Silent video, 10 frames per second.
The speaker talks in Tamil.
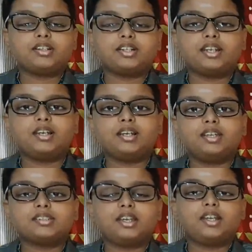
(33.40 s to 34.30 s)
இருக்கிற
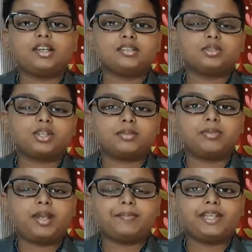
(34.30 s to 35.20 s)
என்ன
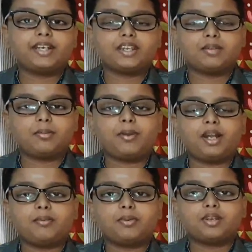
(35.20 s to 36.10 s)
தொடர்பு அப்படிங்கிறத நம்ம
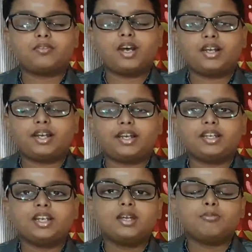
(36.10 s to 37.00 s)
பார்க்க போகிறோம் வாங்க
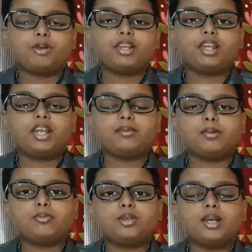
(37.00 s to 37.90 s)
முதல்ல நம்ம
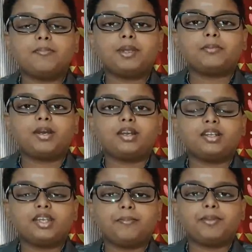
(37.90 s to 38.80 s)
முருகப்பெருமான்
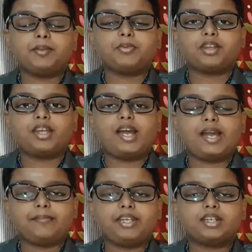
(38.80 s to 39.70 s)
எப்படி பிறந்தாங்க
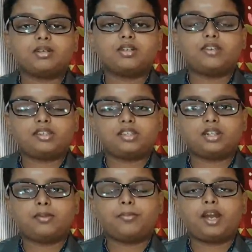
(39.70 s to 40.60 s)
அப்படிங்கிற ஒரு
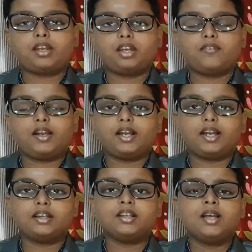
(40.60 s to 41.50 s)
விஷயத்த நம்ம பார்க்கலாம் வாங்க
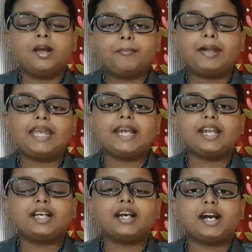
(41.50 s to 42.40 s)

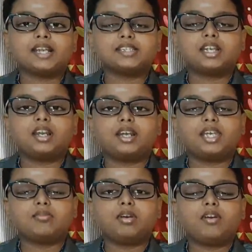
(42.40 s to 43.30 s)
மலைகளுக்கு அரசனான
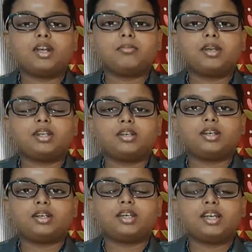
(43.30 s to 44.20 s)
இமவான்
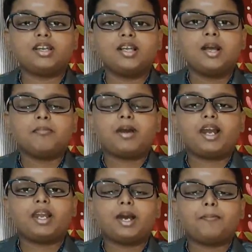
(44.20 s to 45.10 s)
மன்னனுக்கு
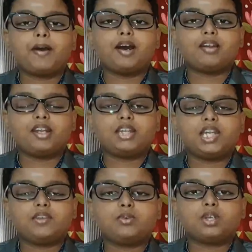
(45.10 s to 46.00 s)
மகளா பார்வை
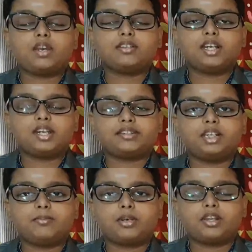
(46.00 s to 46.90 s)
தேவி ஒரு
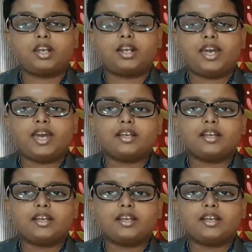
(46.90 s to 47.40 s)
அவதாரத்தில் பிறந்தாங்க